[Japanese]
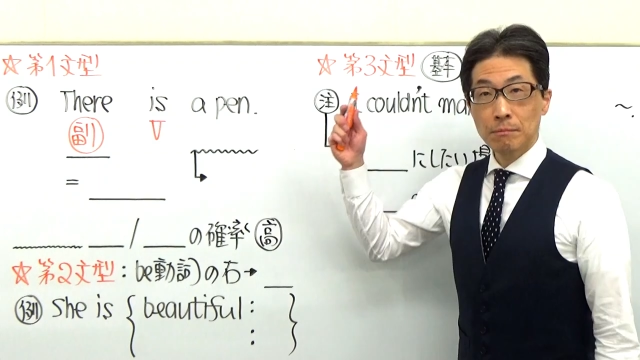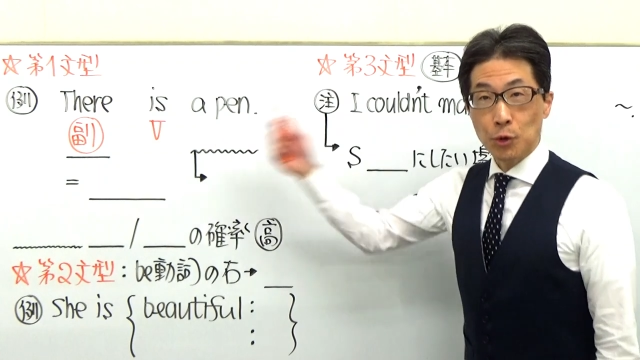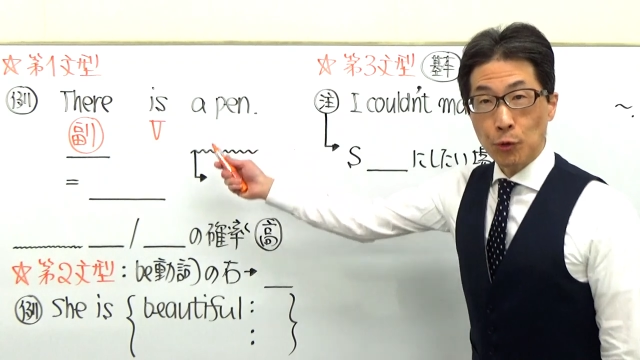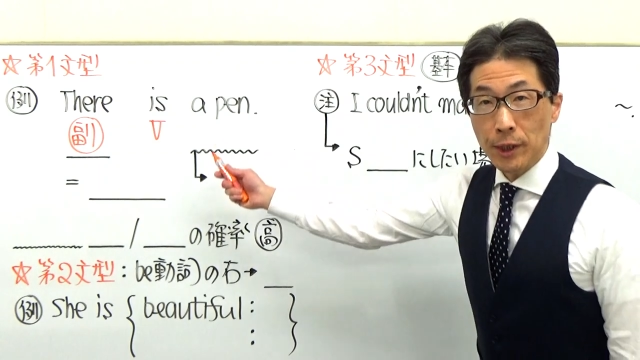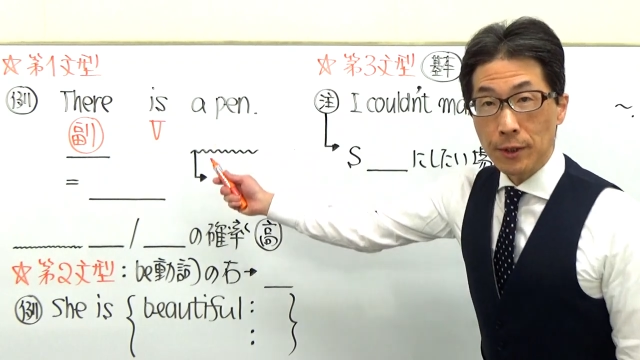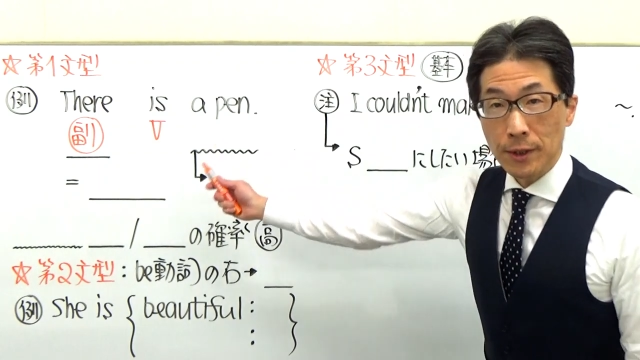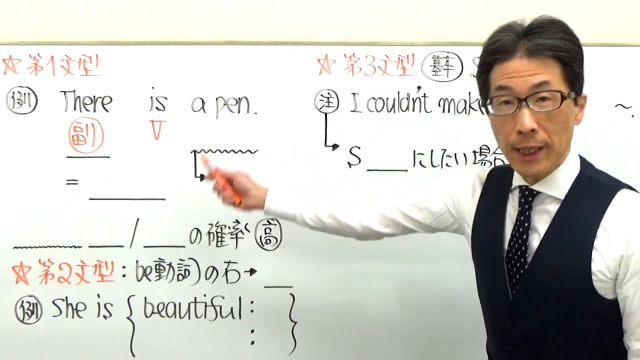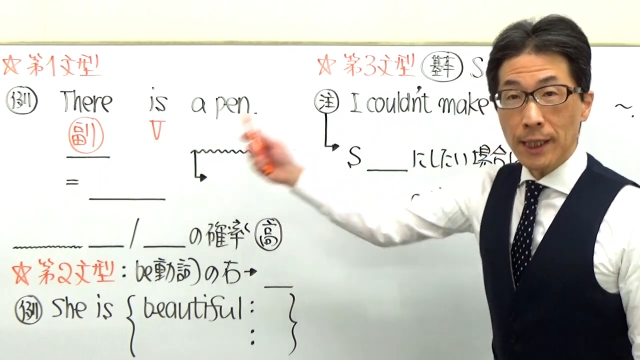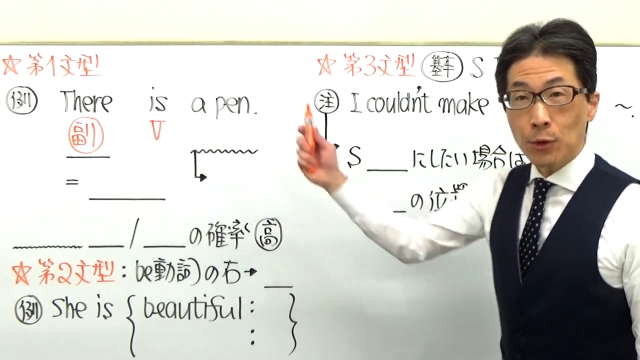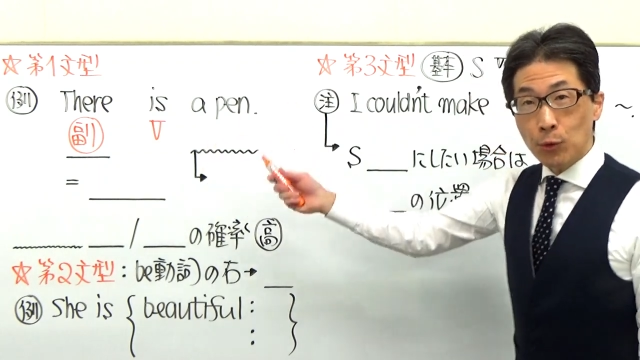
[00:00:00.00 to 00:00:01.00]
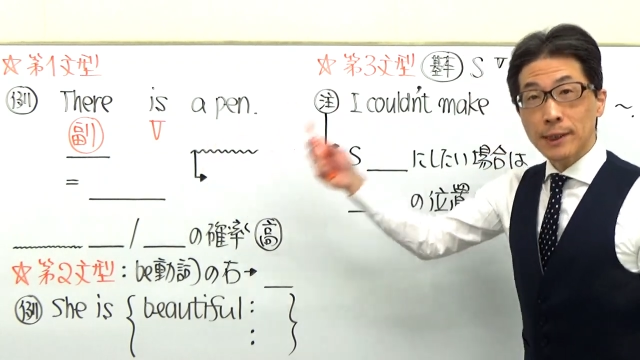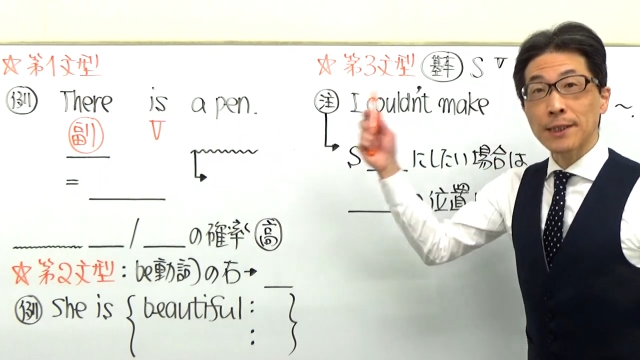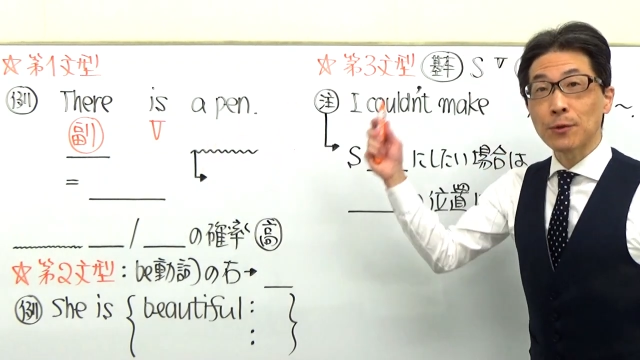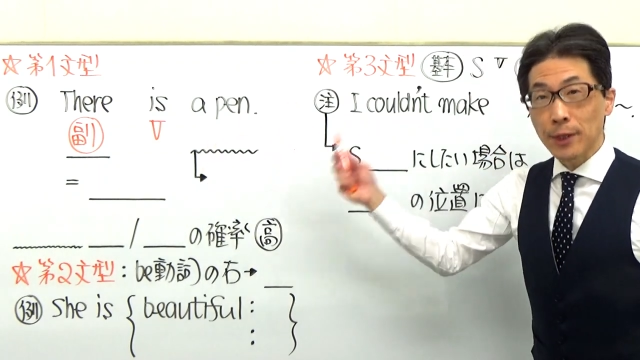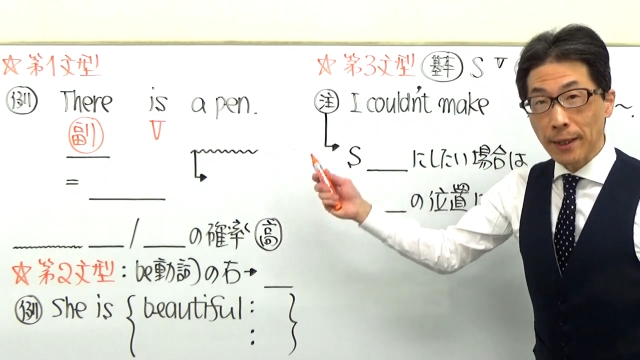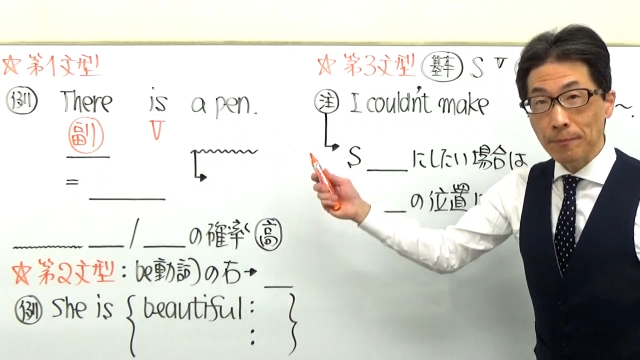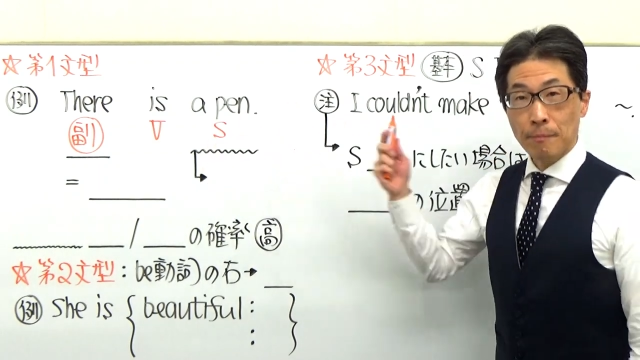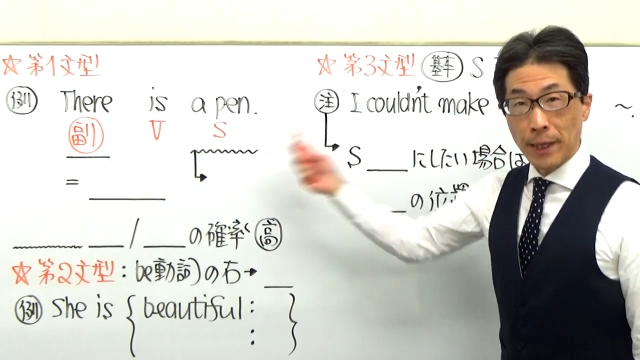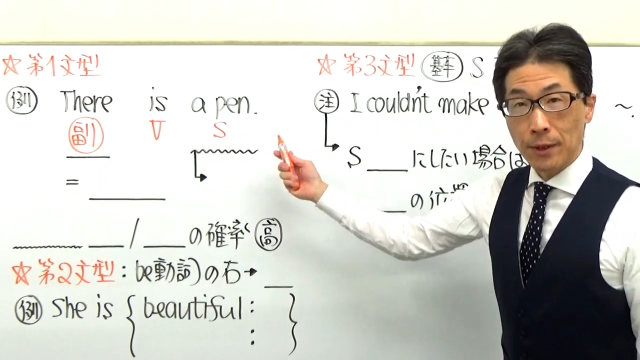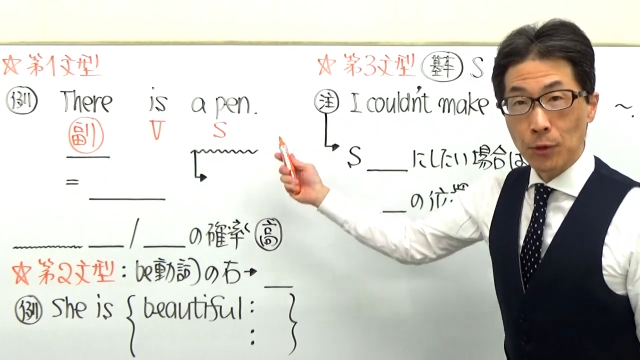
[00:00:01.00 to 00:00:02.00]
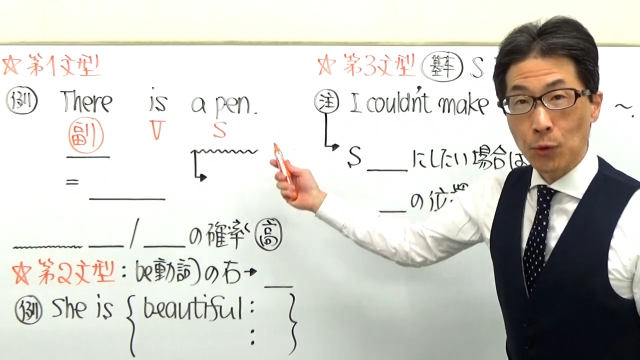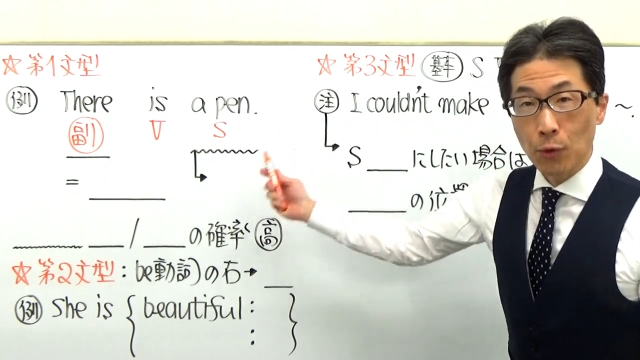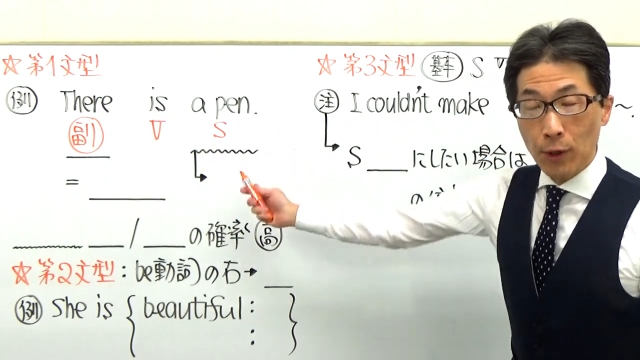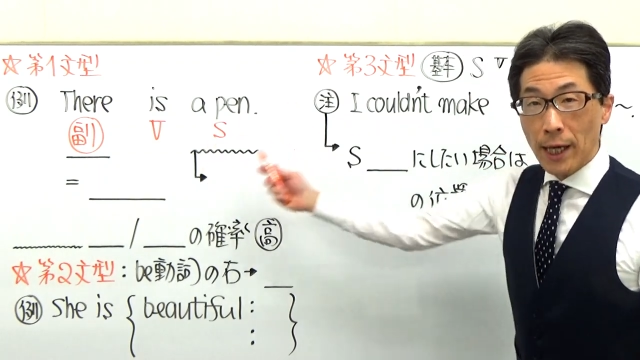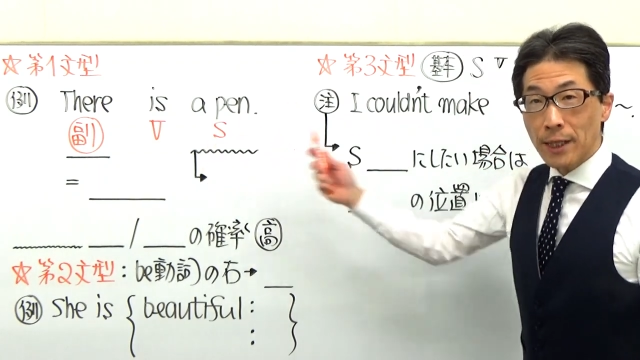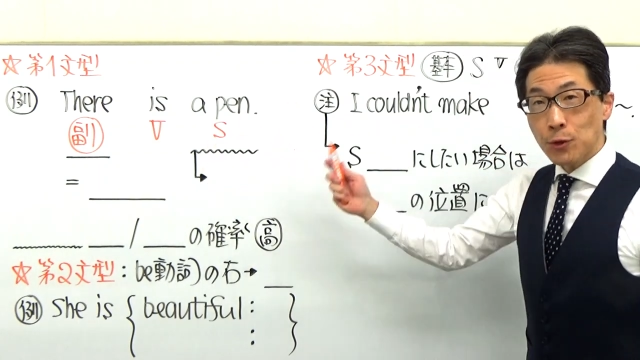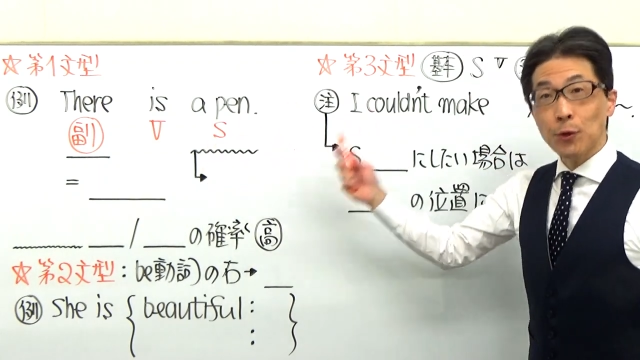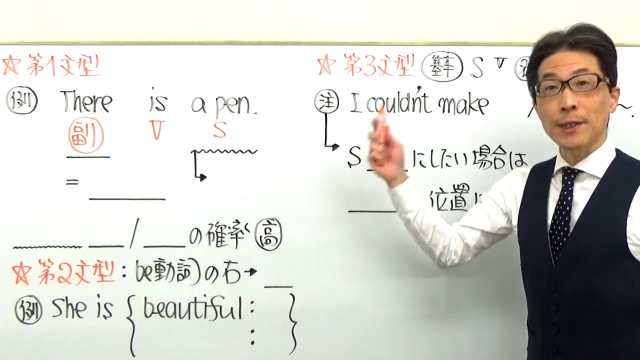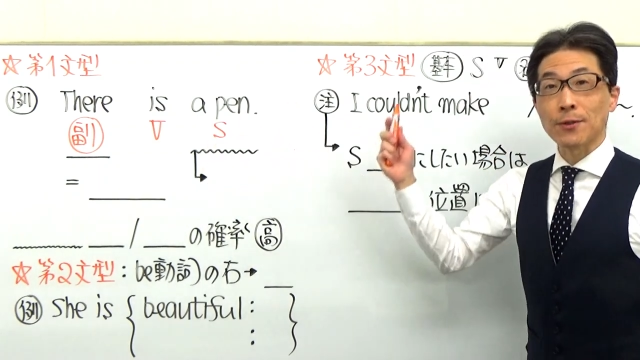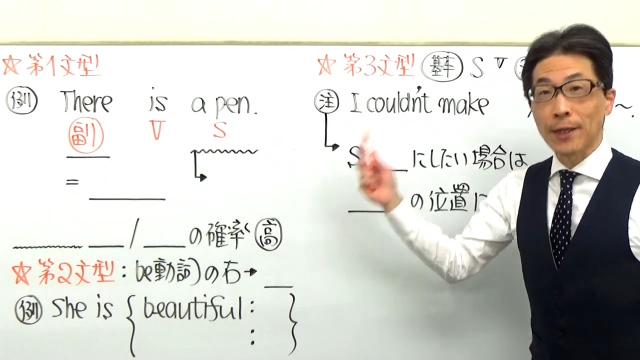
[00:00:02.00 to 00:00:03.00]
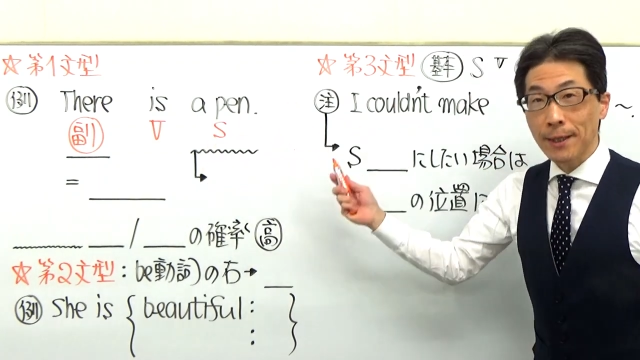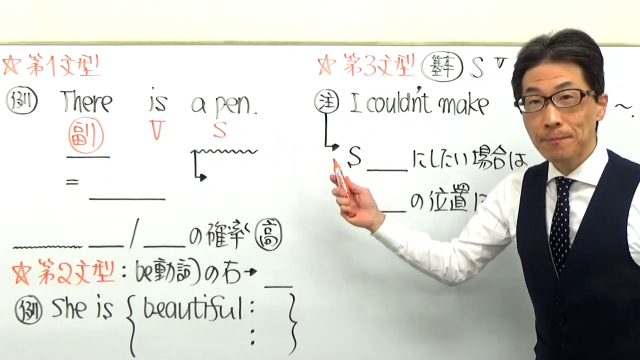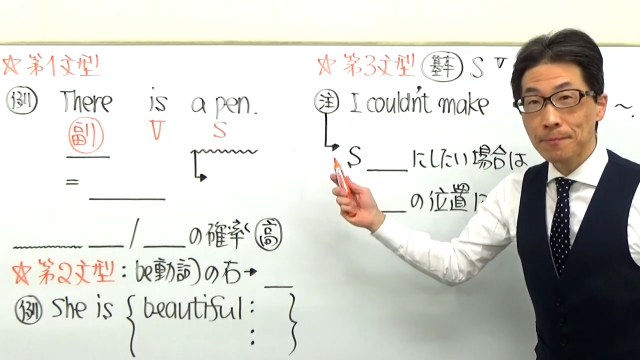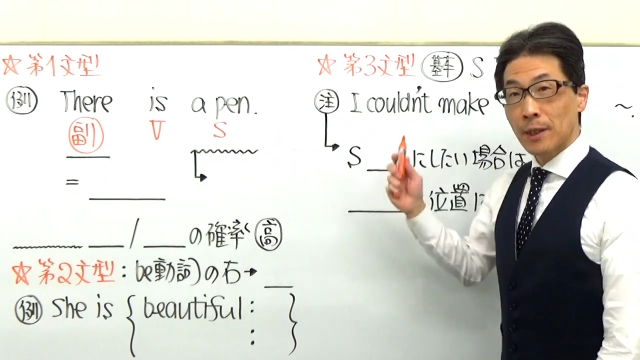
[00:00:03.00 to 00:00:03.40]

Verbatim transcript: もちろん is が動詞ですので、pen のところが主語ですよね。